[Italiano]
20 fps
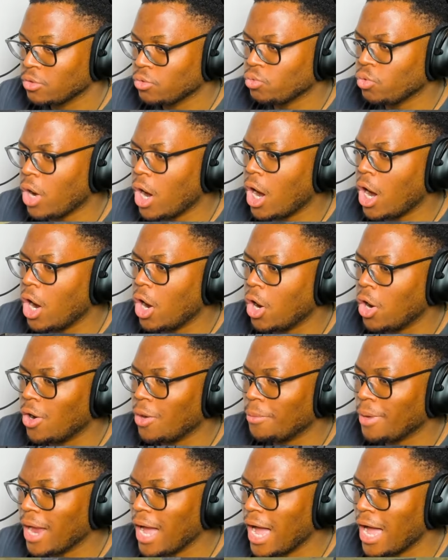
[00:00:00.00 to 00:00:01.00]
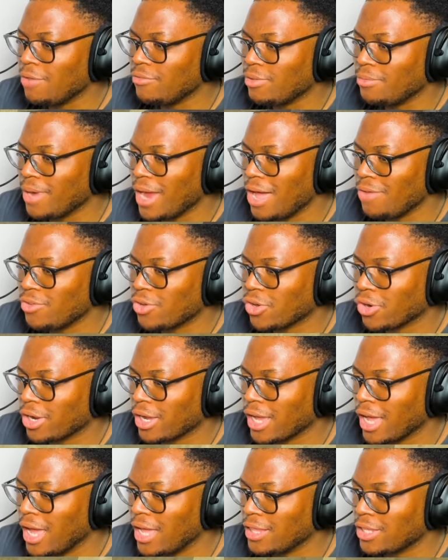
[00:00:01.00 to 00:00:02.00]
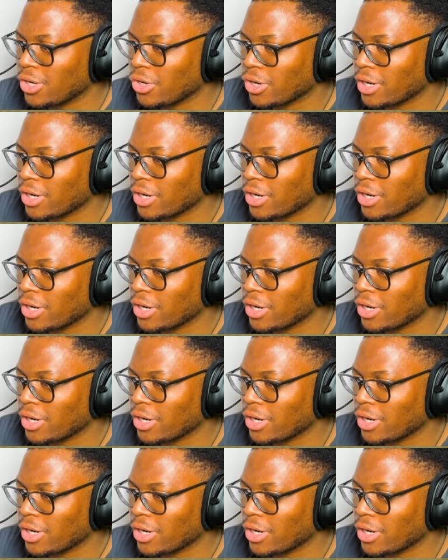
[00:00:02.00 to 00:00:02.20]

Wow, bravi, bravi, croccante,